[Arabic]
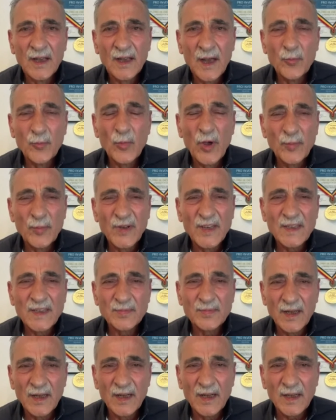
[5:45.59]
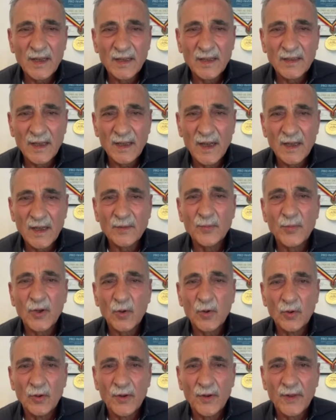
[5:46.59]
أما بالنسبة للكتراك
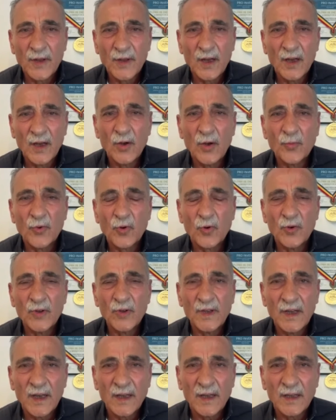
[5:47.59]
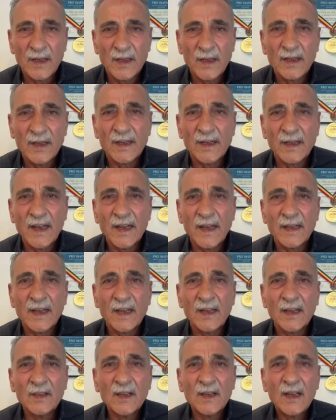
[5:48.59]
بكل ثقة وبكل يقين لدينا